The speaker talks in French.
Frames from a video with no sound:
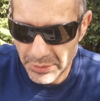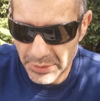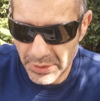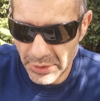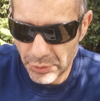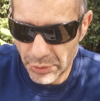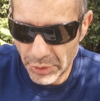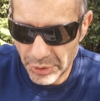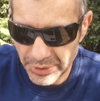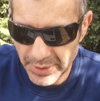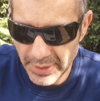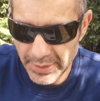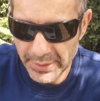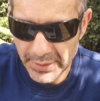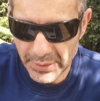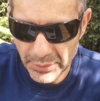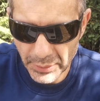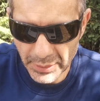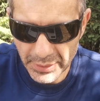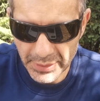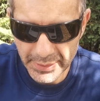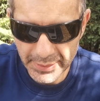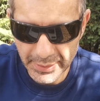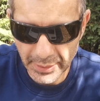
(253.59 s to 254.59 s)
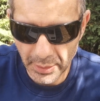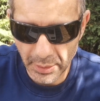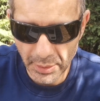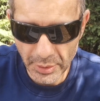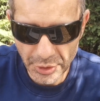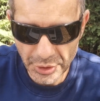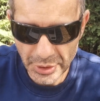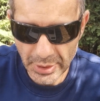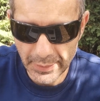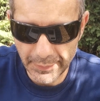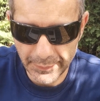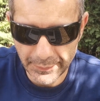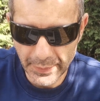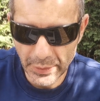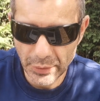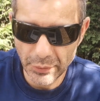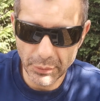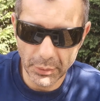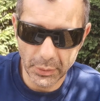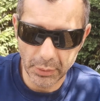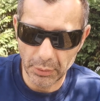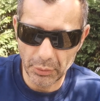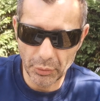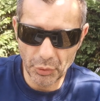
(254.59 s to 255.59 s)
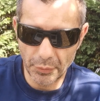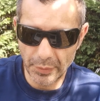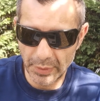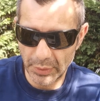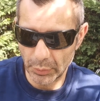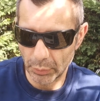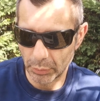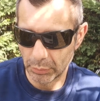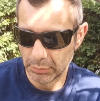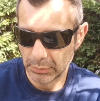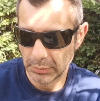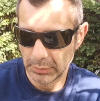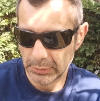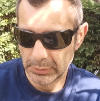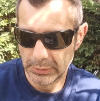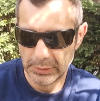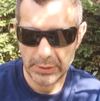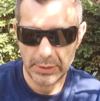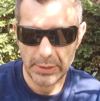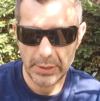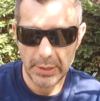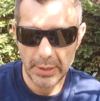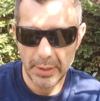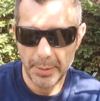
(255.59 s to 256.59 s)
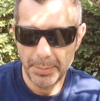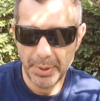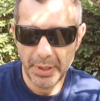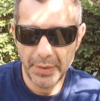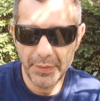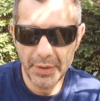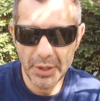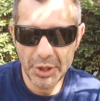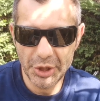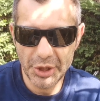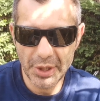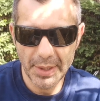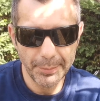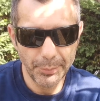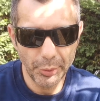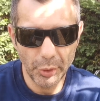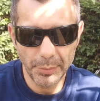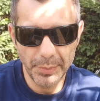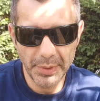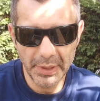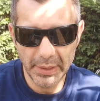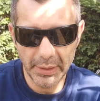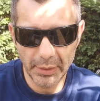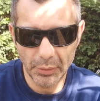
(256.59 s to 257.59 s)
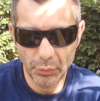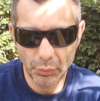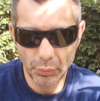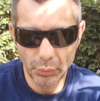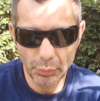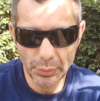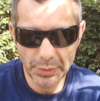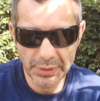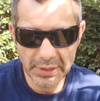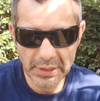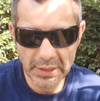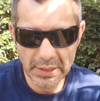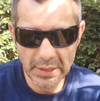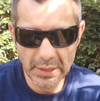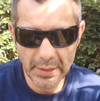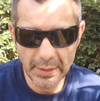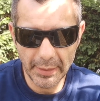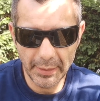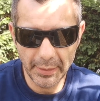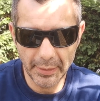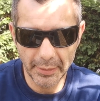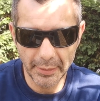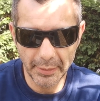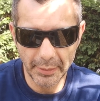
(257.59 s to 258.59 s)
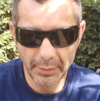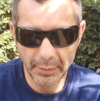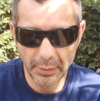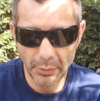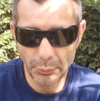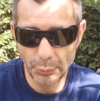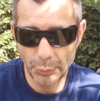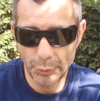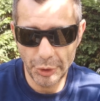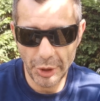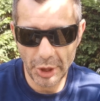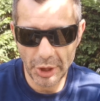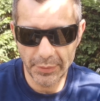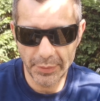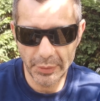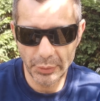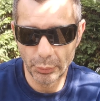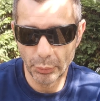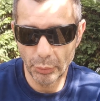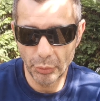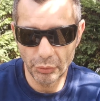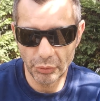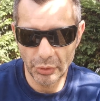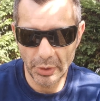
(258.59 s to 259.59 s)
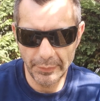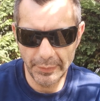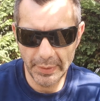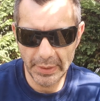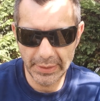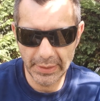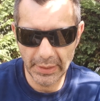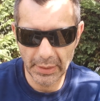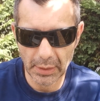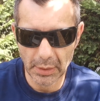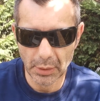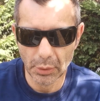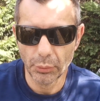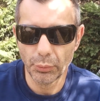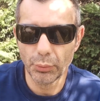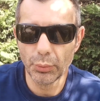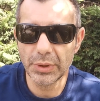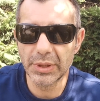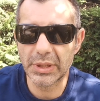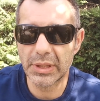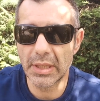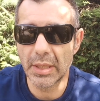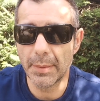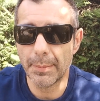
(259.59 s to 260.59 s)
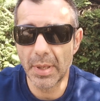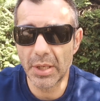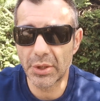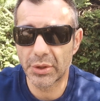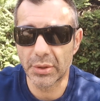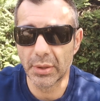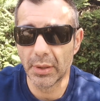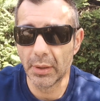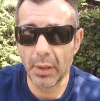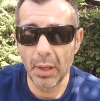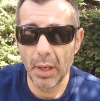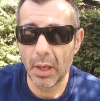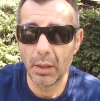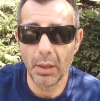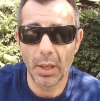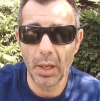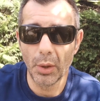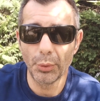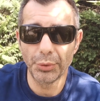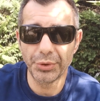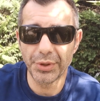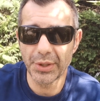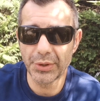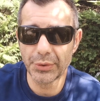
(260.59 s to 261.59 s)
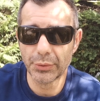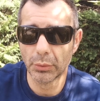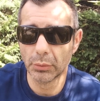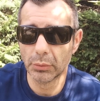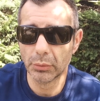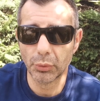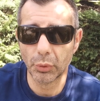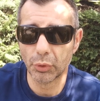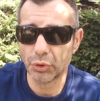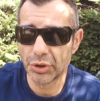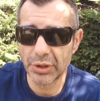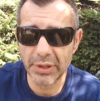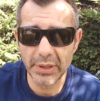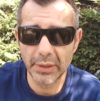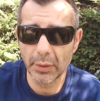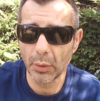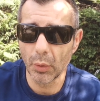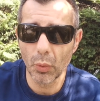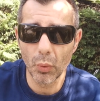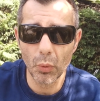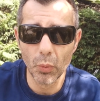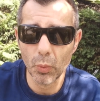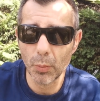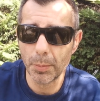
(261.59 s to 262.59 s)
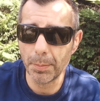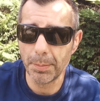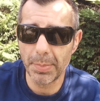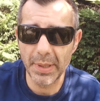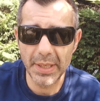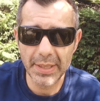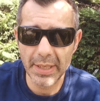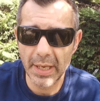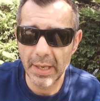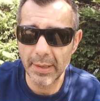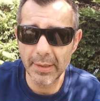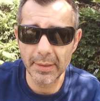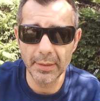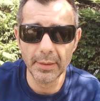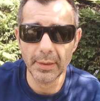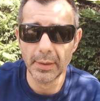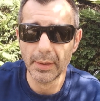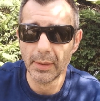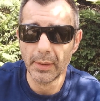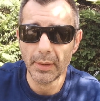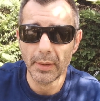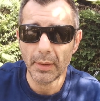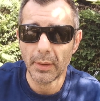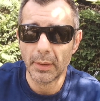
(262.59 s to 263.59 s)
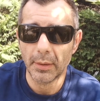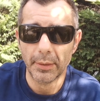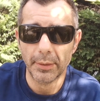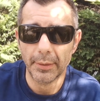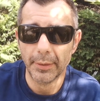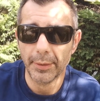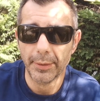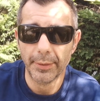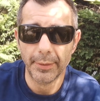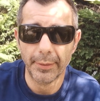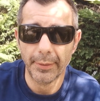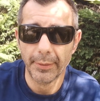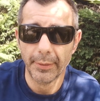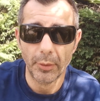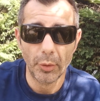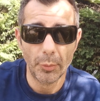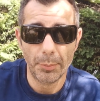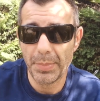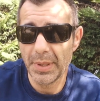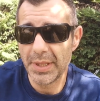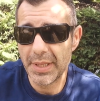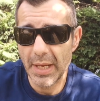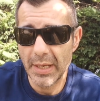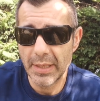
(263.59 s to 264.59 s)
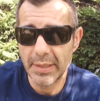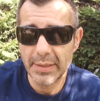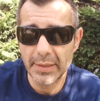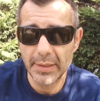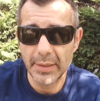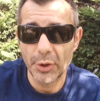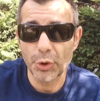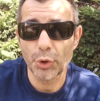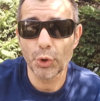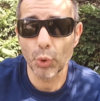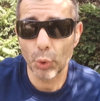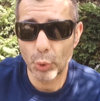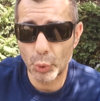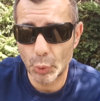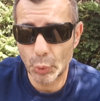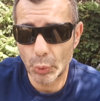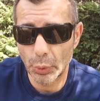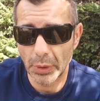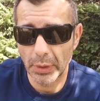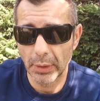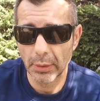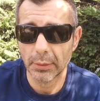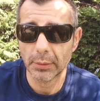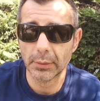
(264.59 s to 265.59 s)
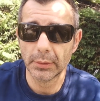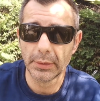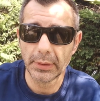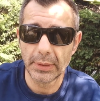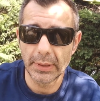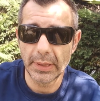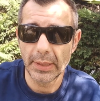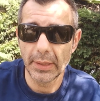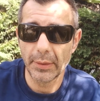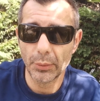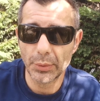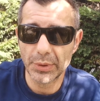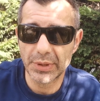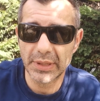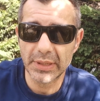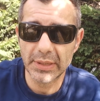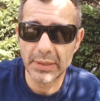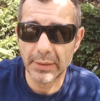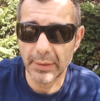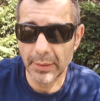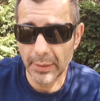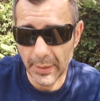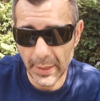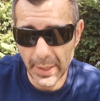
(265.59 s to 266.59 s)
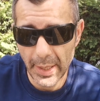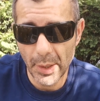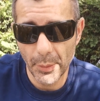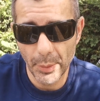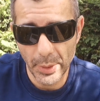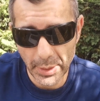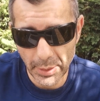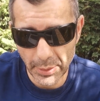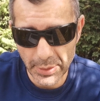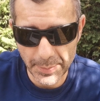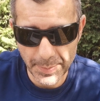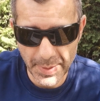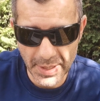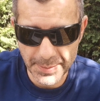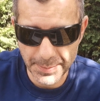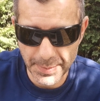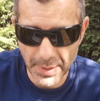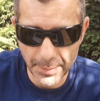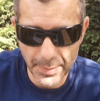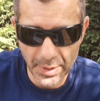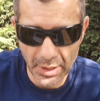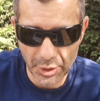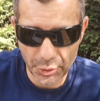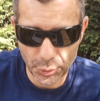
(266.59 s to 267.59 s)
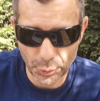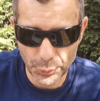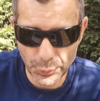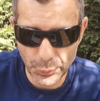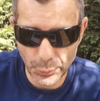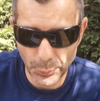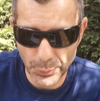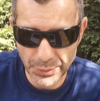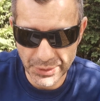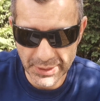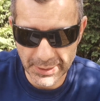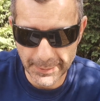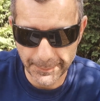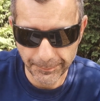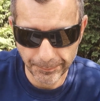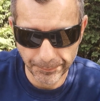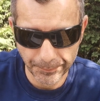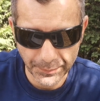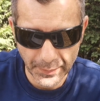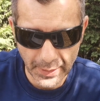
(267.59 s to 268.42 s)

Tige de selle, guidon. etc. J'avais fait une vidéo privilégier en premier tout ce qui est, euh, tu cherches les vidéo, je l'ai faite, tout ce qui est masse en, rotation. Donc je dis roue, pédale, euh, pédalier, chaussure, qui est aussi, euh, eh ouais, on n'y pense pas, mais les chaussures aussi.